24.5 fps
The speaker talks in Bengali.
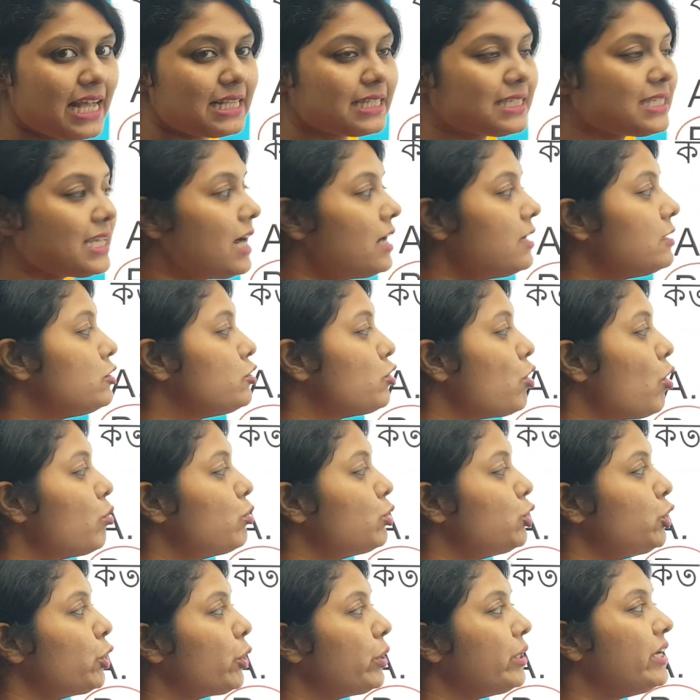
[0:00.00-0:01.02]
আনসার
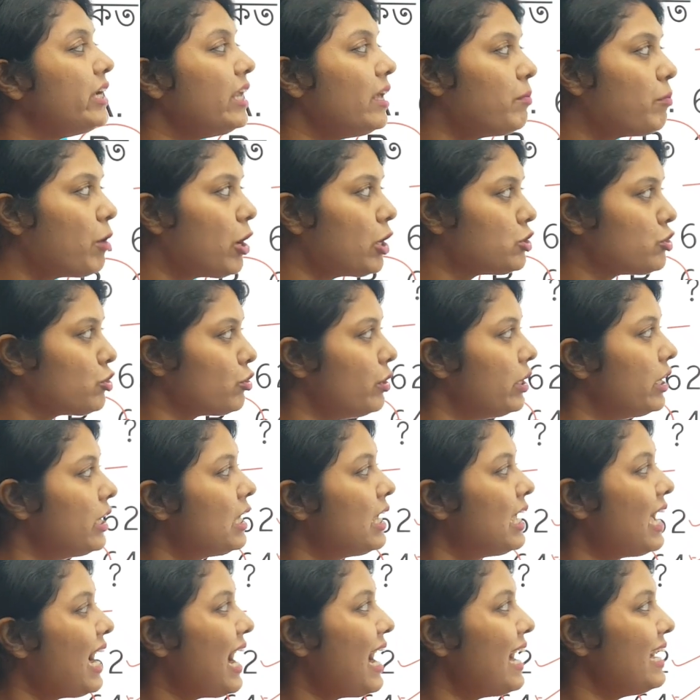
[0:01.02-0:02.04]
চৌষট্টি বছর
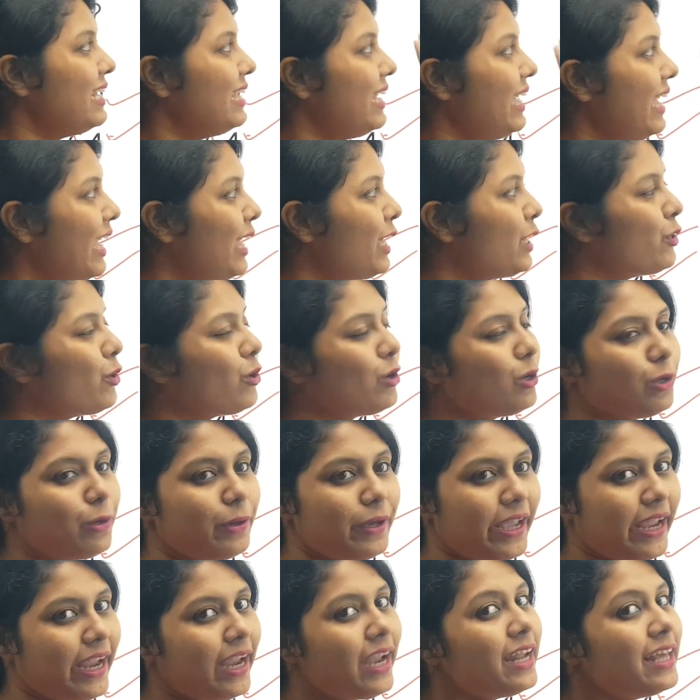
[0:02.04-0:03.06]
আর এই হলো
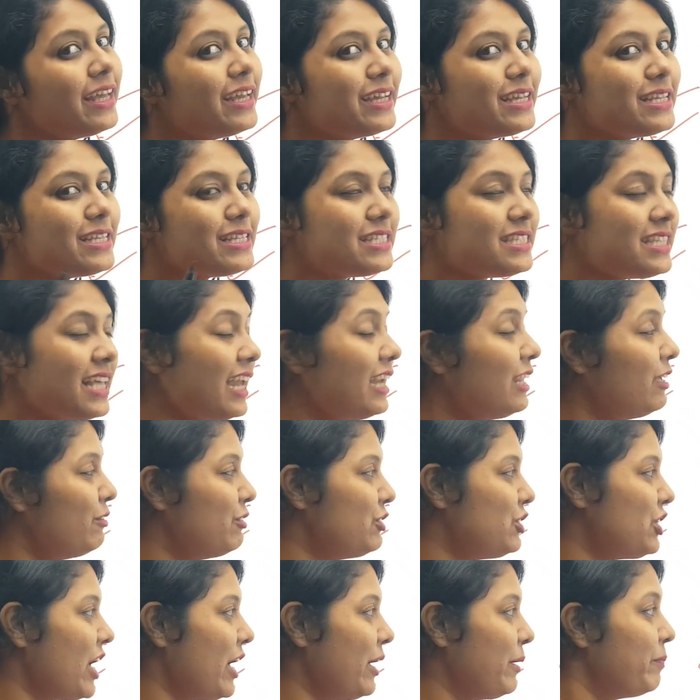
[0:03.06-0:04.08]
এর
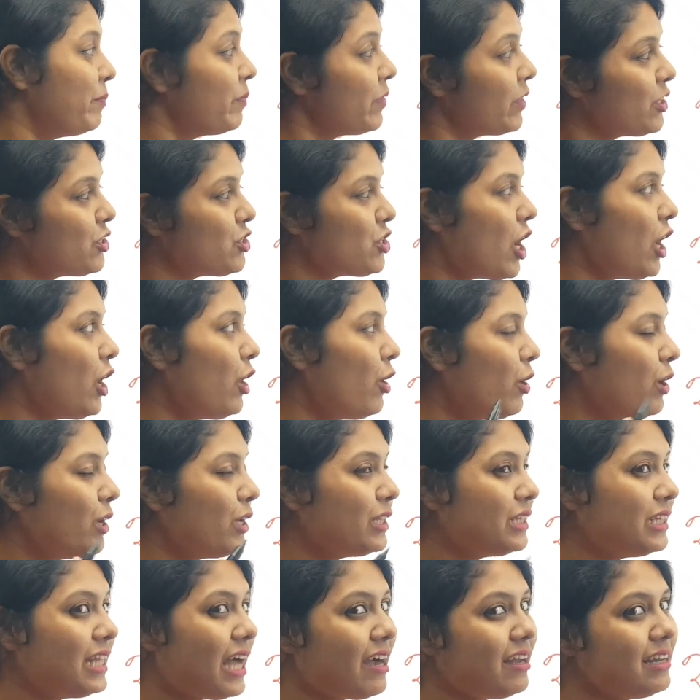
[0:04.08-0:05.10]
সলিউশন চলো
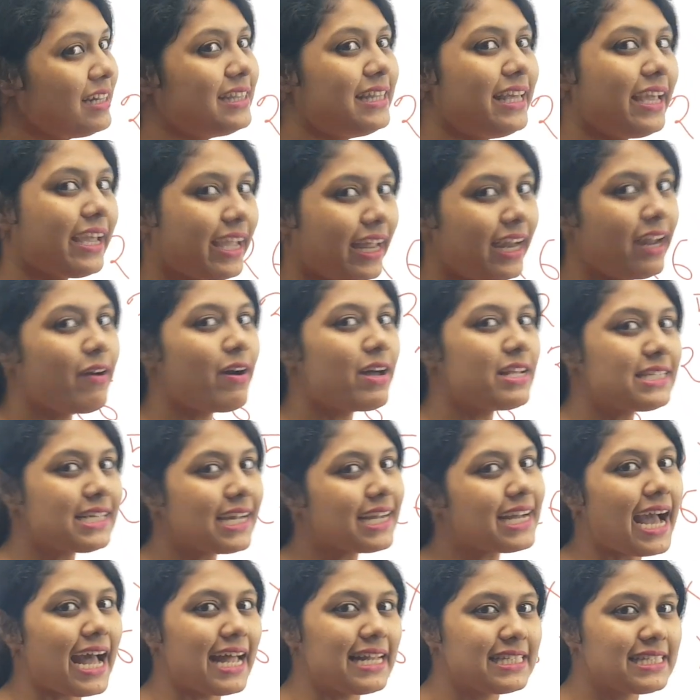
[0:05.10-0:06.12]
তাহলে দেখে নেওয়া
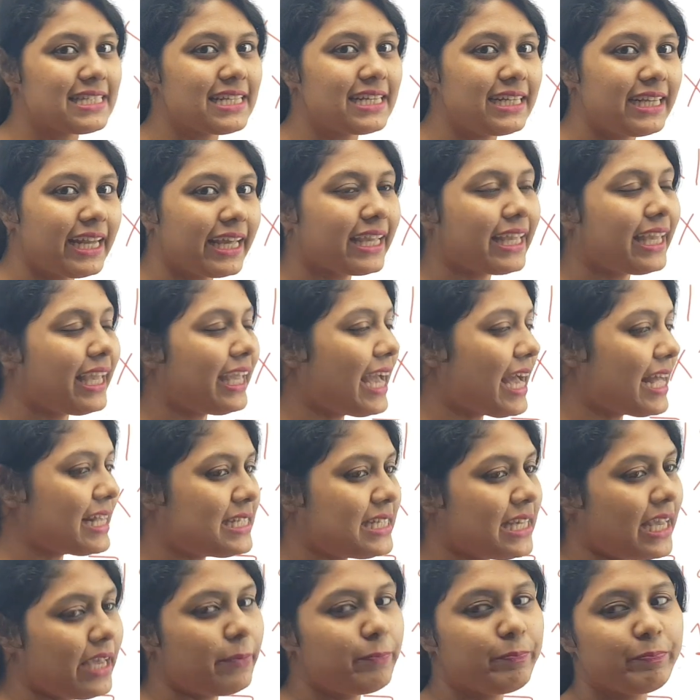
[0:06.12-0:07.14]
যাক আনসারটা কি
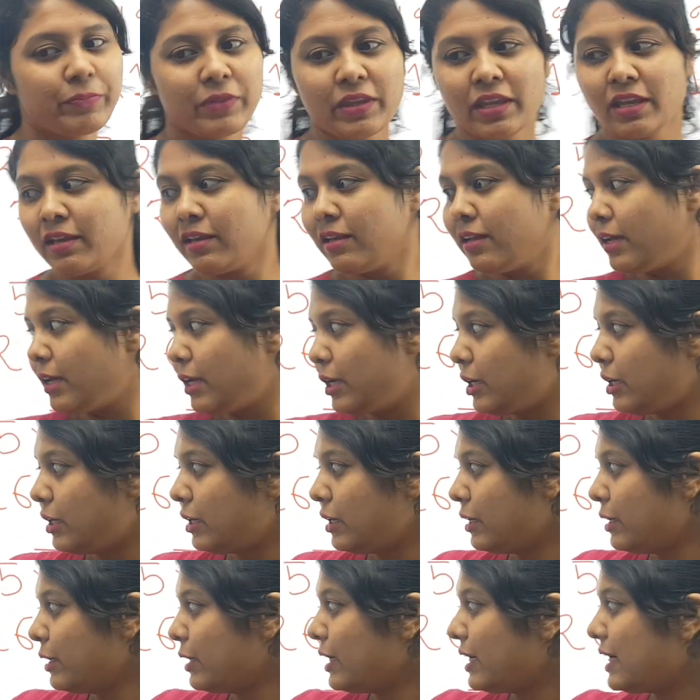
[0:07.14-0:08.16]
আছে
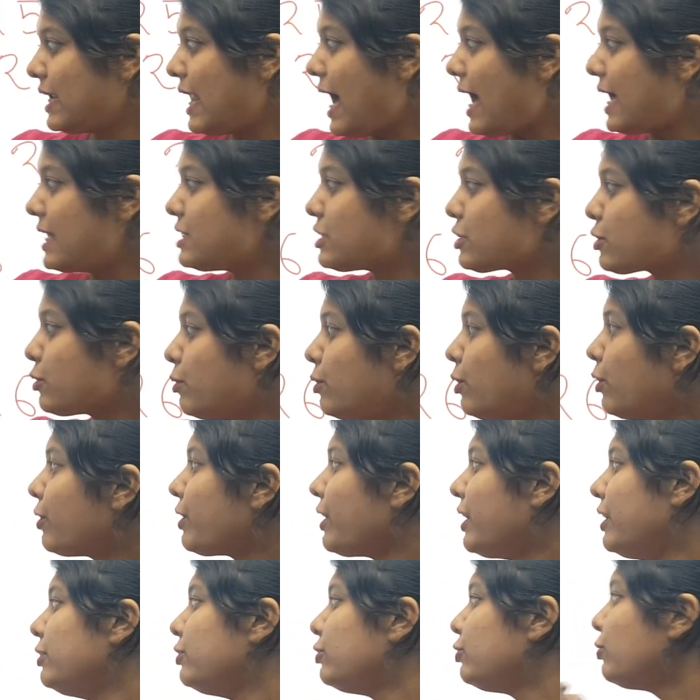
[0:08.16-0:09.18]
ক্লাসগুলো
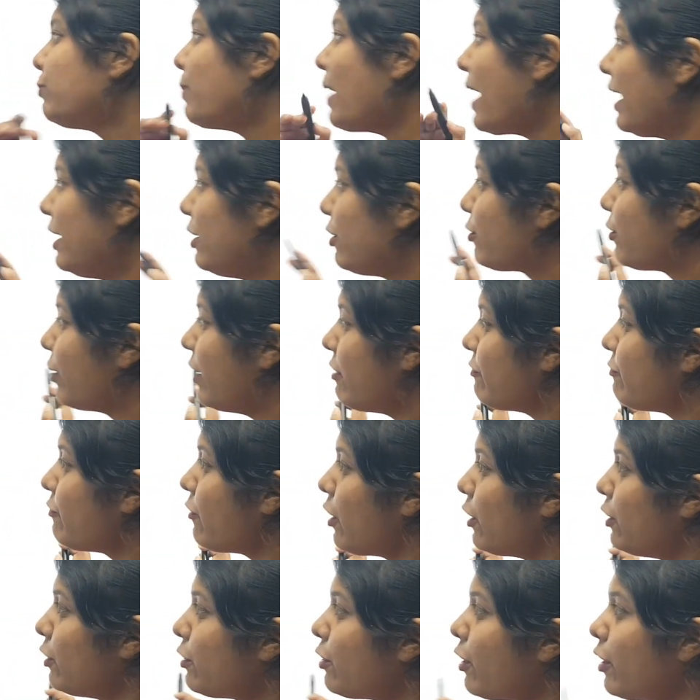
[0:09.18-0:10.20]
কিন্তু ভালো করে
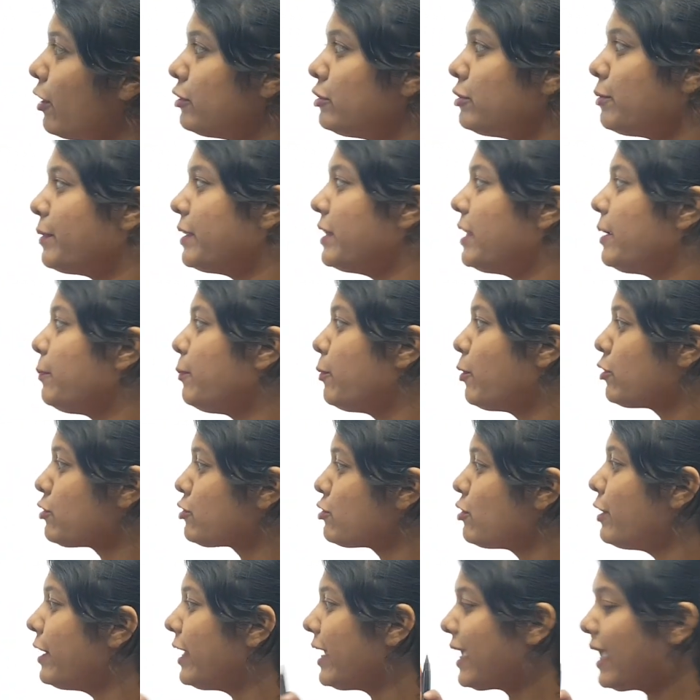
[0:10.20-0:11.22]
ফলো করো তোমাদের
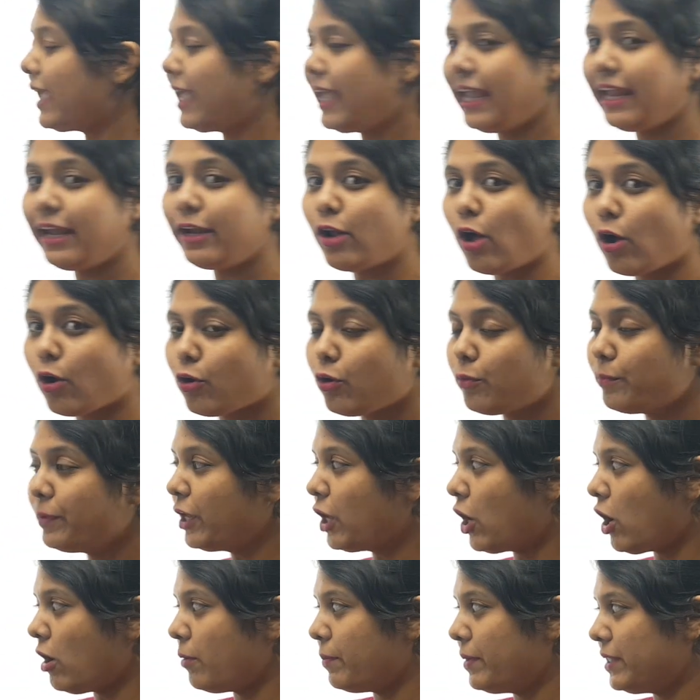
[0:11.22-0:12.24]
প্রশ্ন ঠিক এই
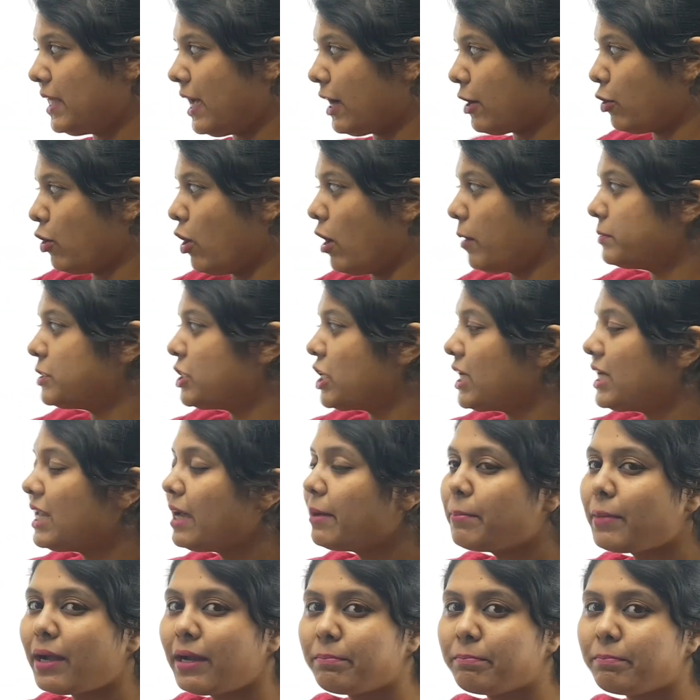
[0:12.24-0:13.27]
রকমই হবে দেখো অপশান
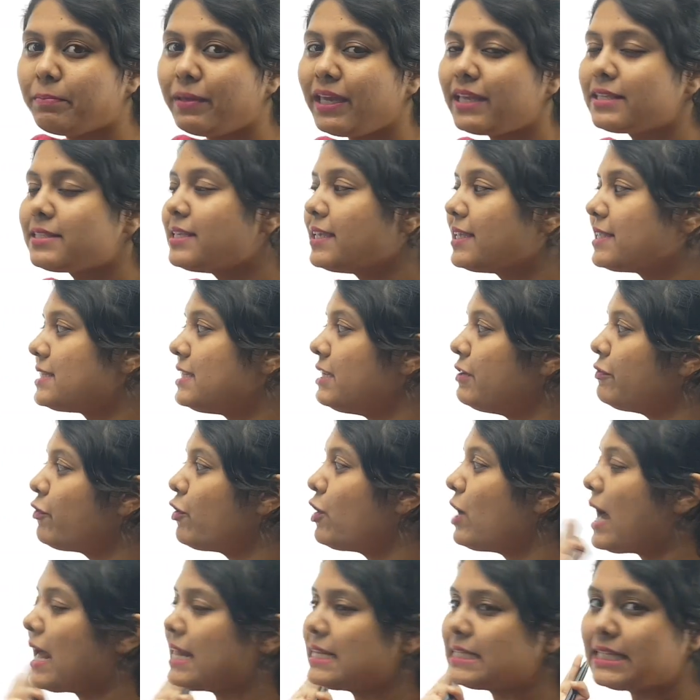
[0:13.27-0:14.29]
নাম্বার বি সিক্সটি
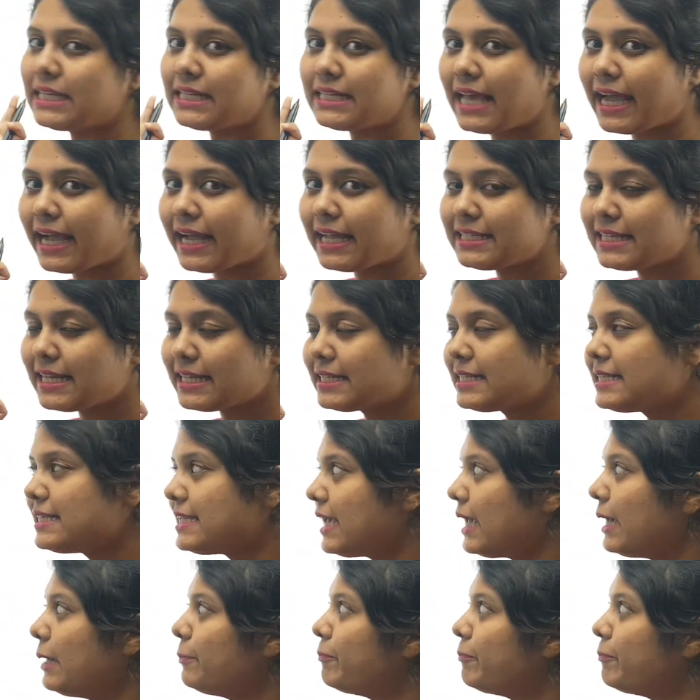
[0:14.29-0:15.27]
ফোর আনসার দেখা যাচ্ছে